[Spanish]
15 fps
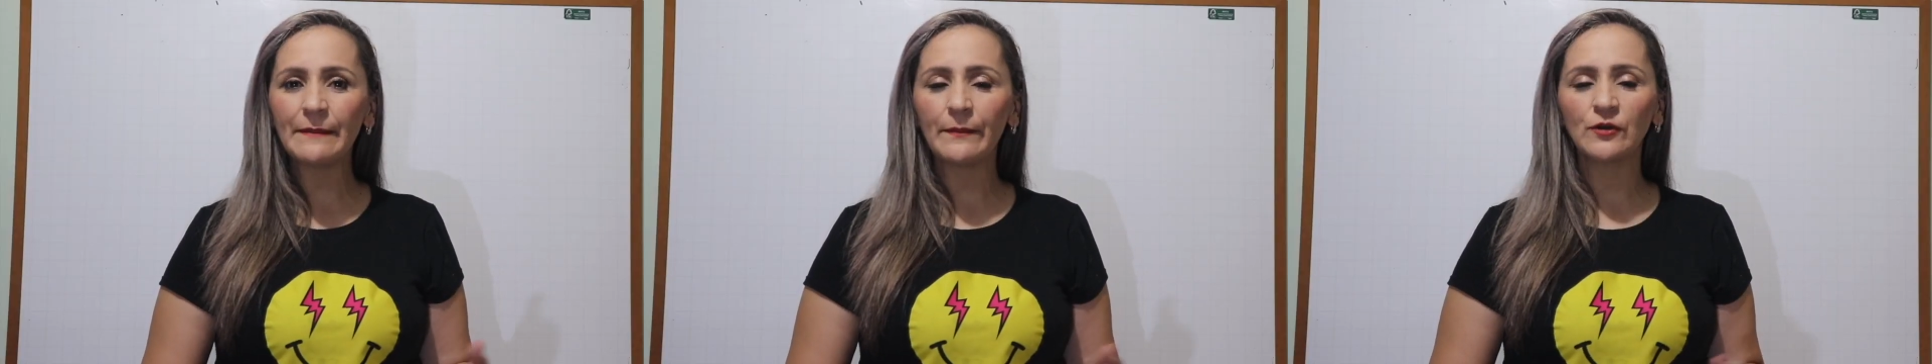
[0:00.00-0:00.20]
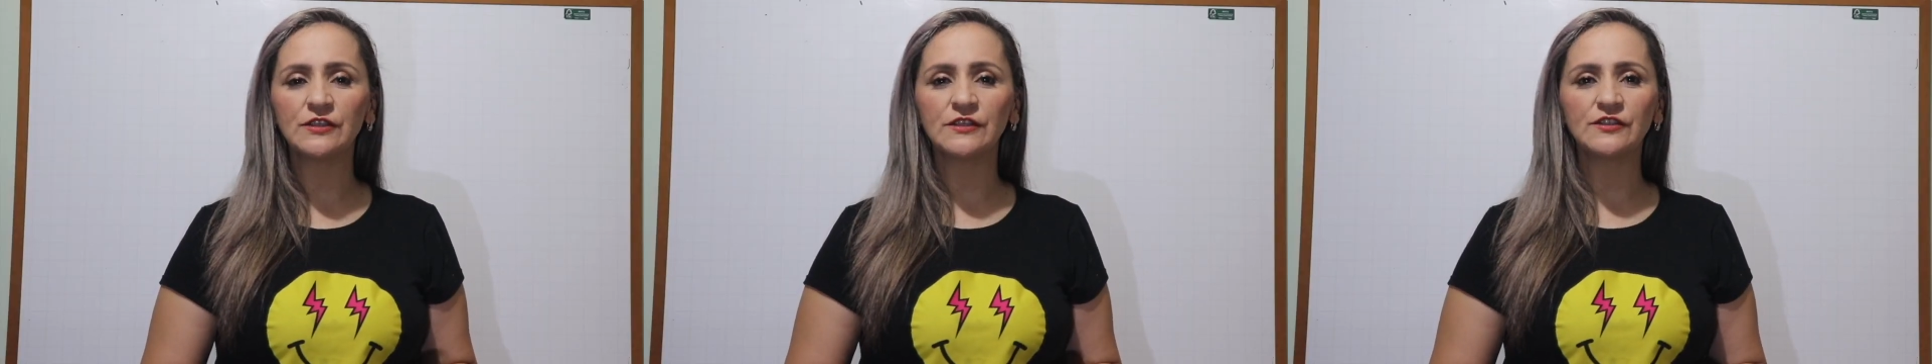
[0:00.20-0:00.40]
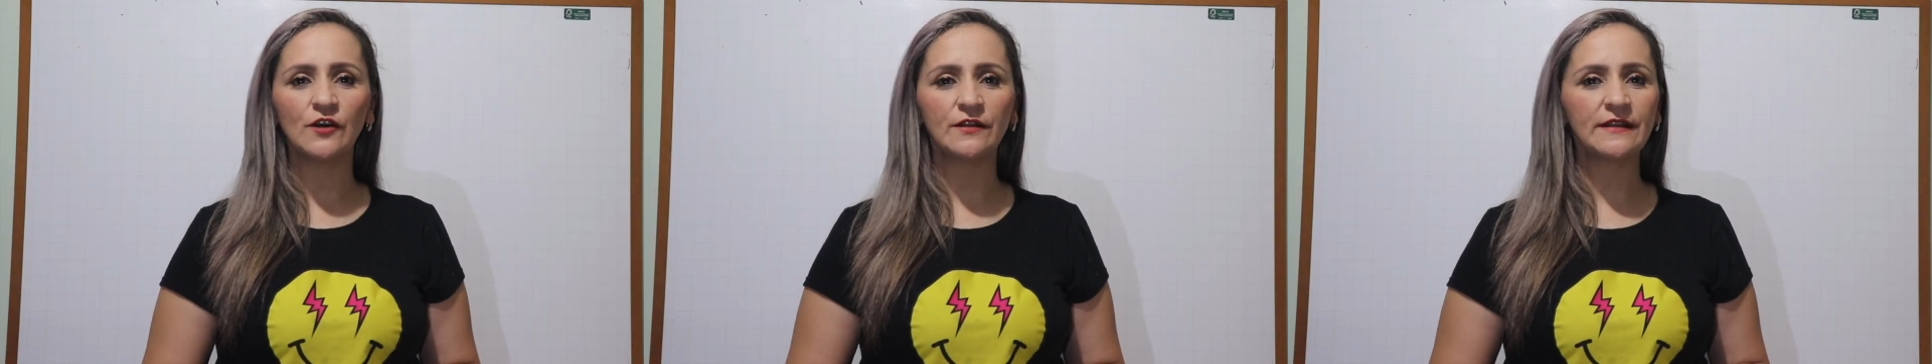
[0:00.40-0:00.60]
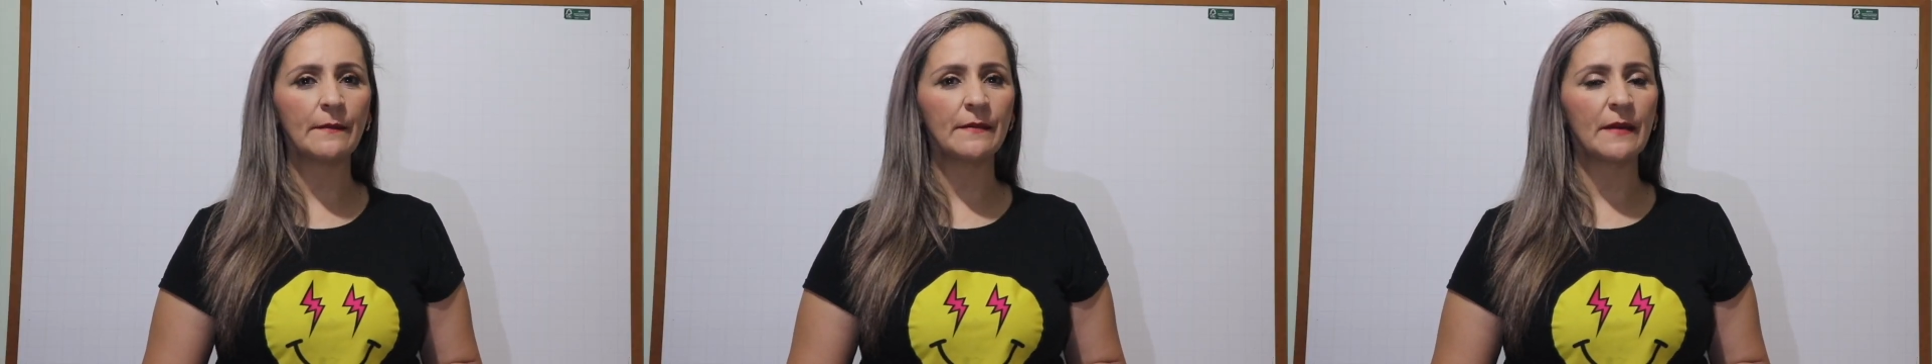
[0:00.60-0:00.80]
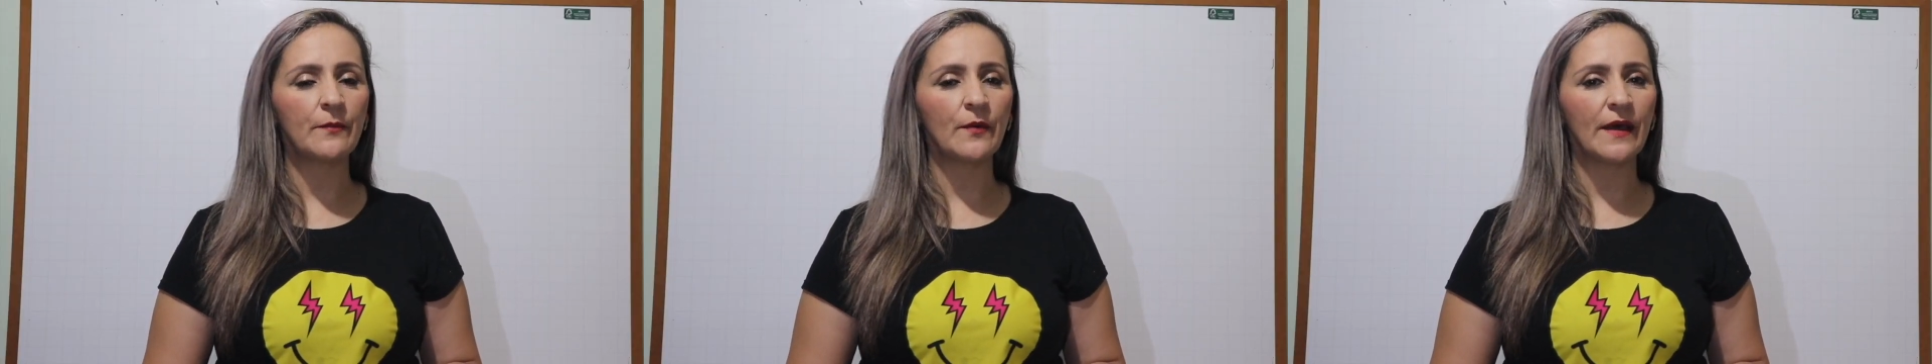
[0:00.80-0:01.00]
preposición
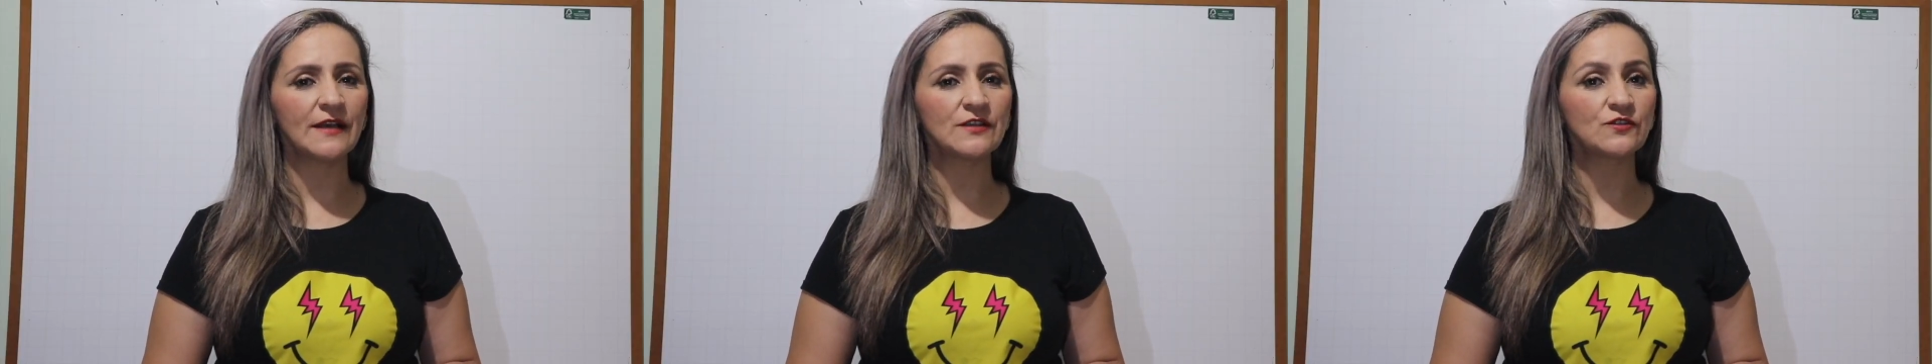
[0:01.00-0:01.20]
también puede